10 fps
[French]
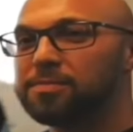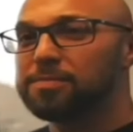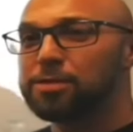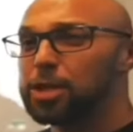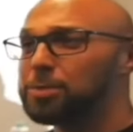
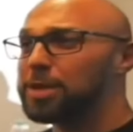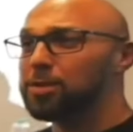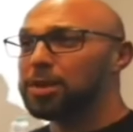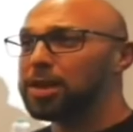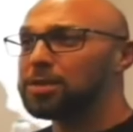Cherche pas à être
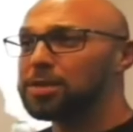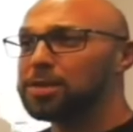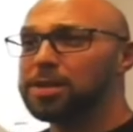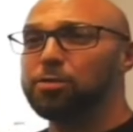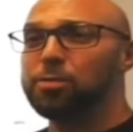organisé,
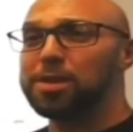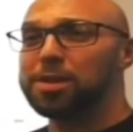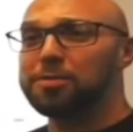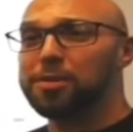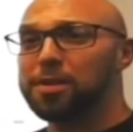ça te demande un
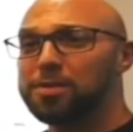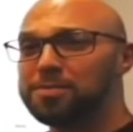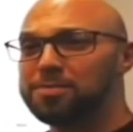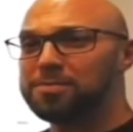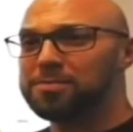effort.
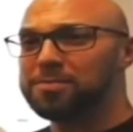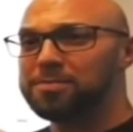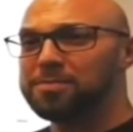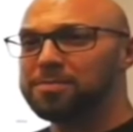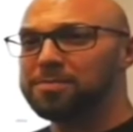
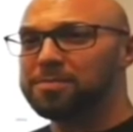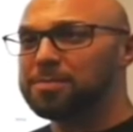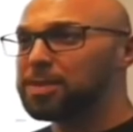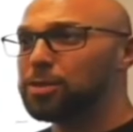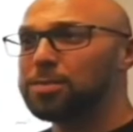
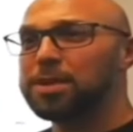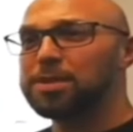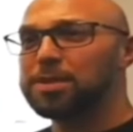Laisse tomber les